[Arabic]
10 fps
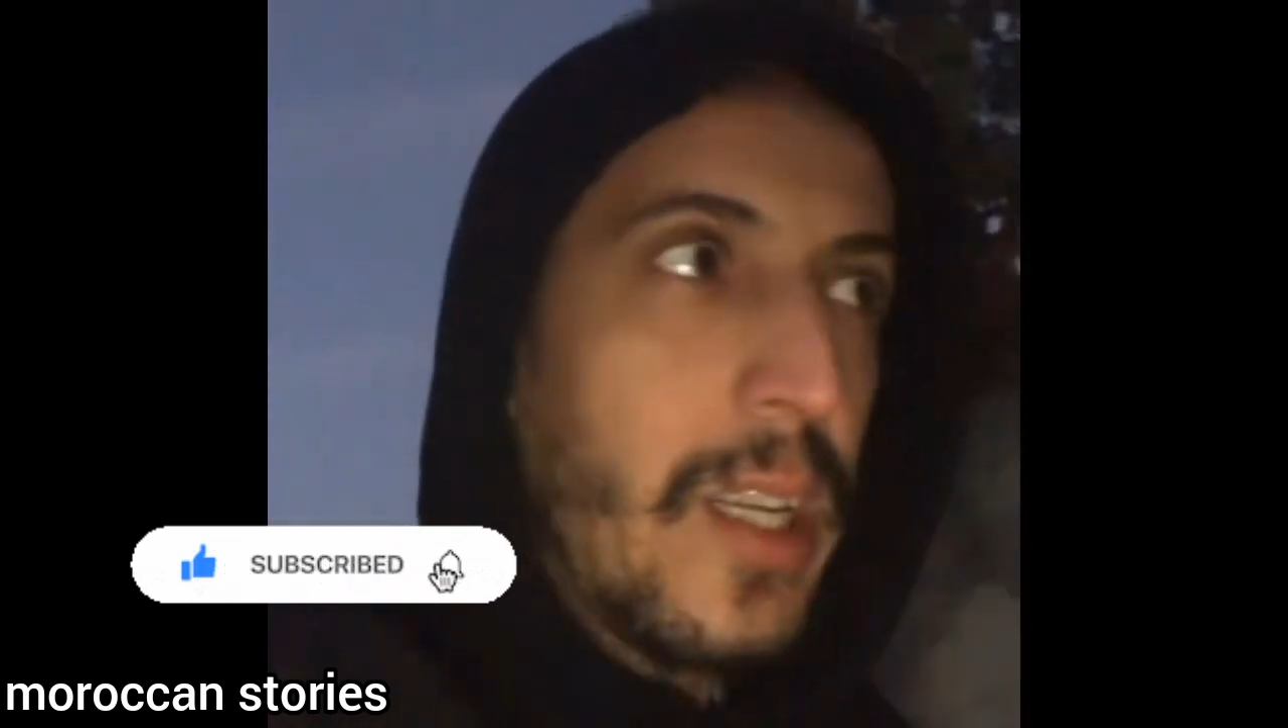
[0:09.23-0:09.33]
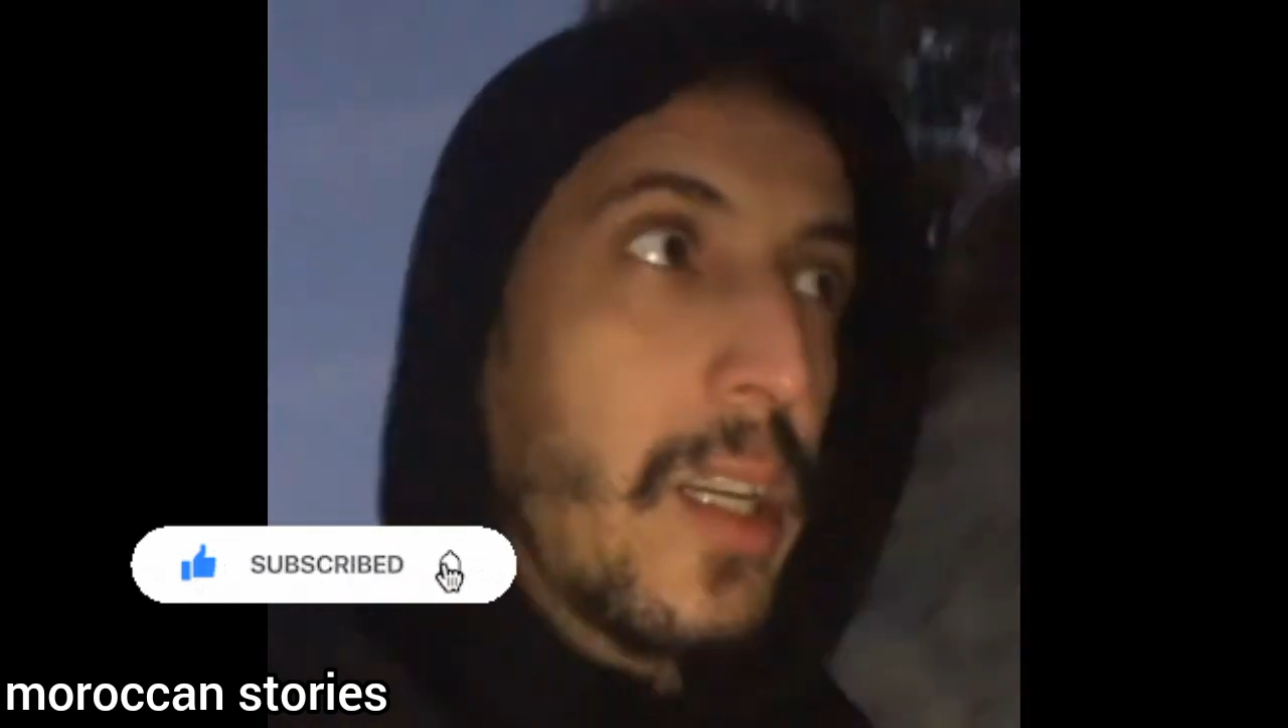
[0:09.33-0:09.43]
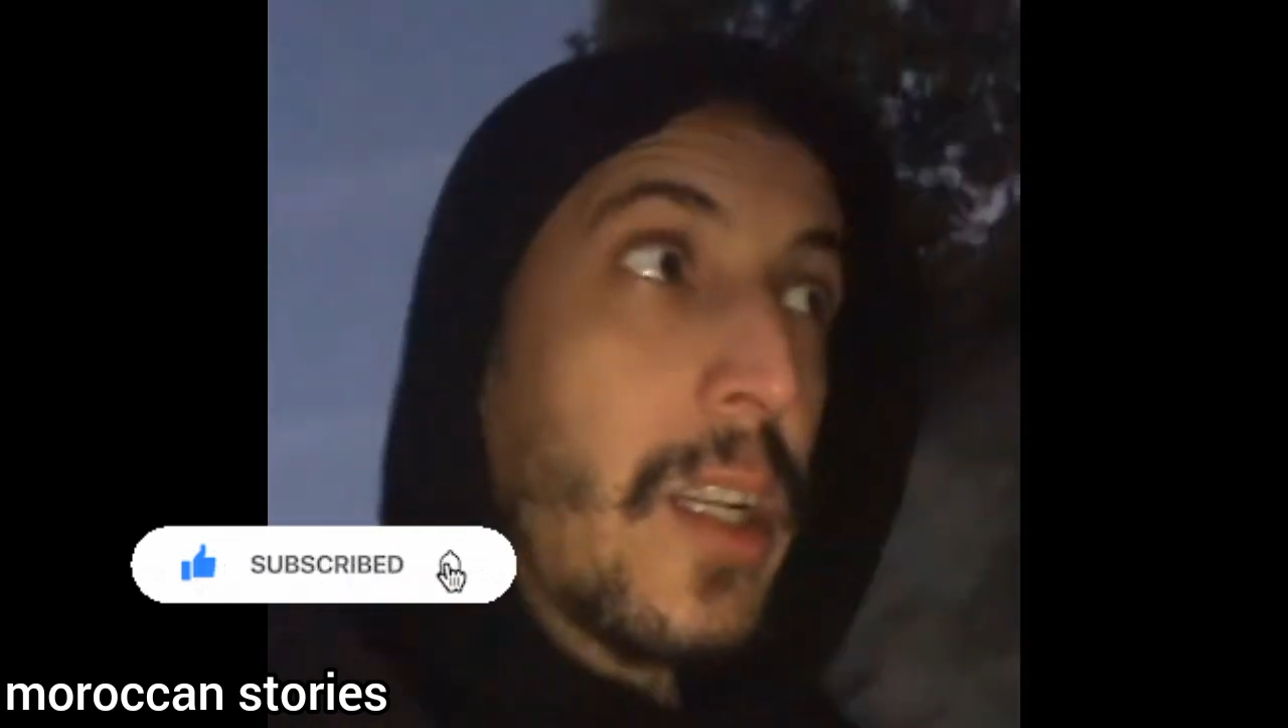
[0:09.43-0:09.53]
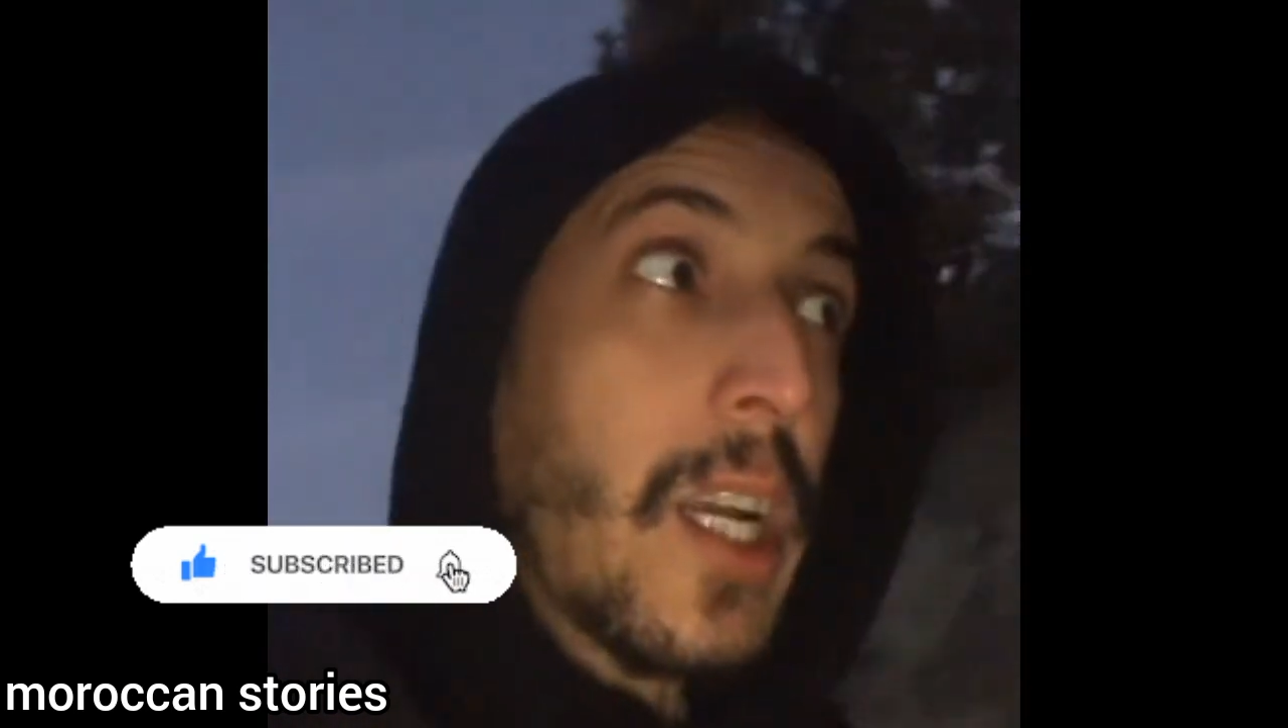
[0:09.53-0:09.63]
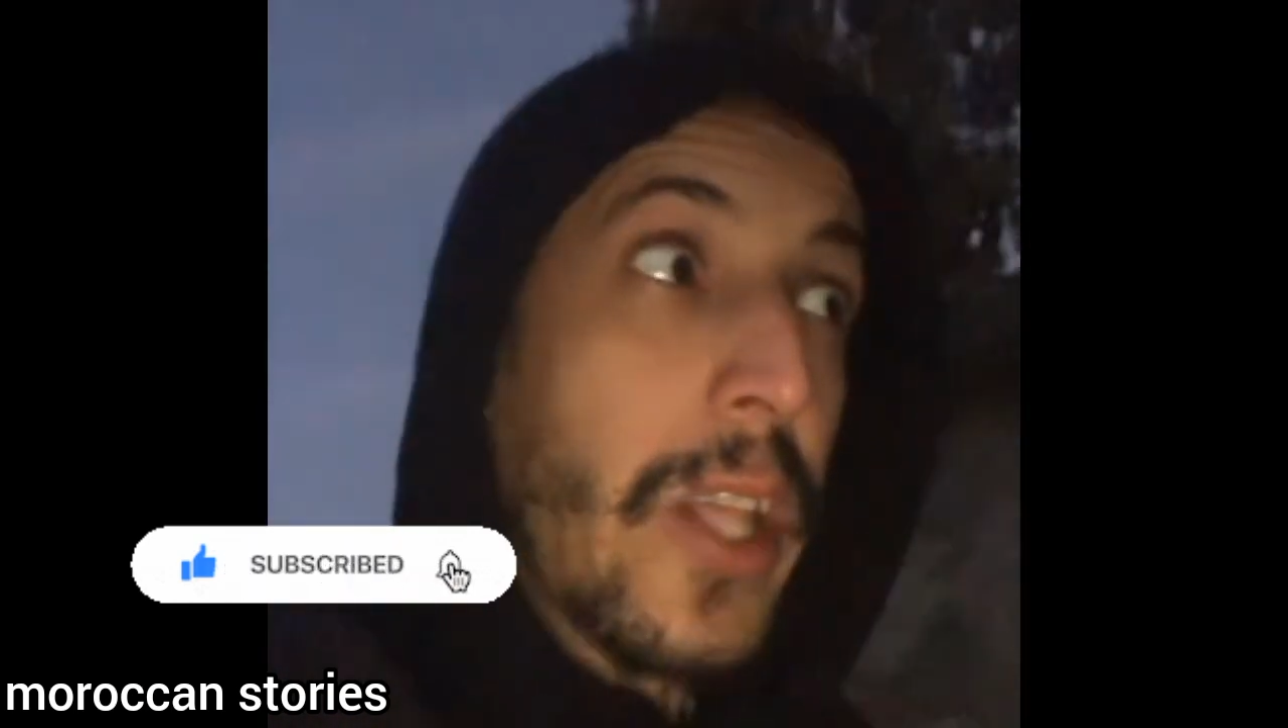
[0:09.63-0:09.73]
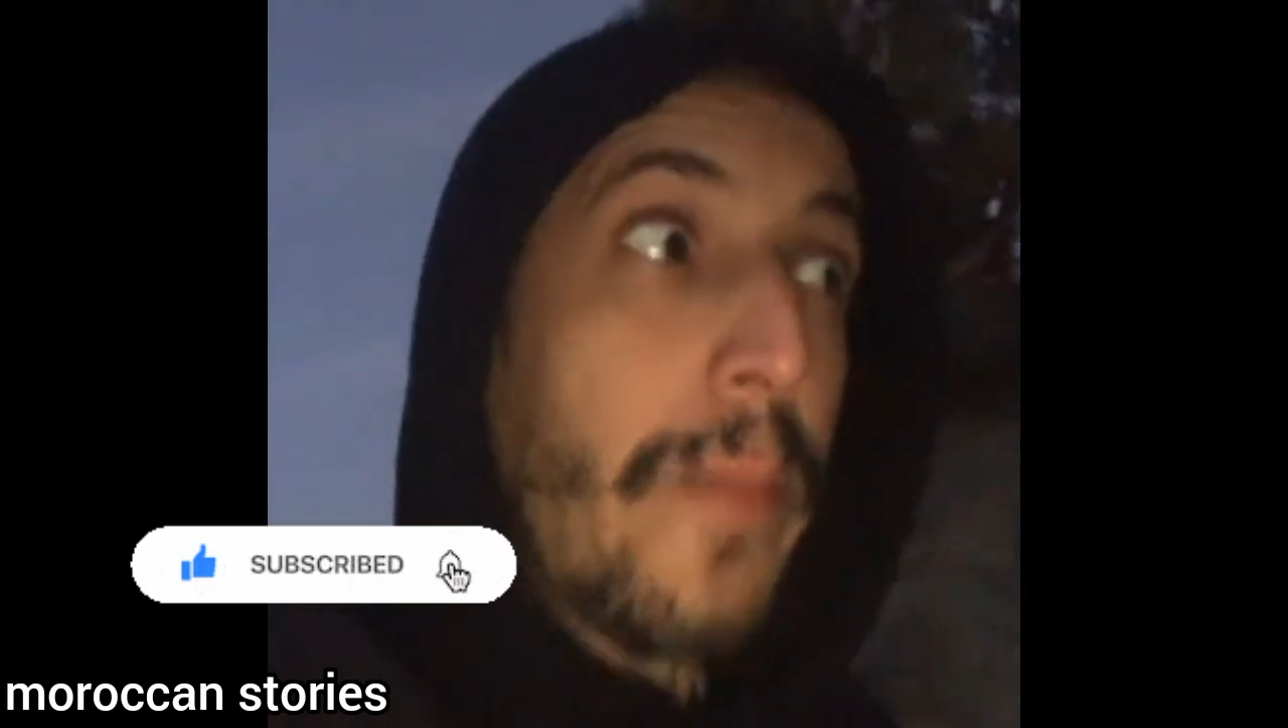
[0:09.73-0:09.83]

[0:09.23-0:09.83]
نقدر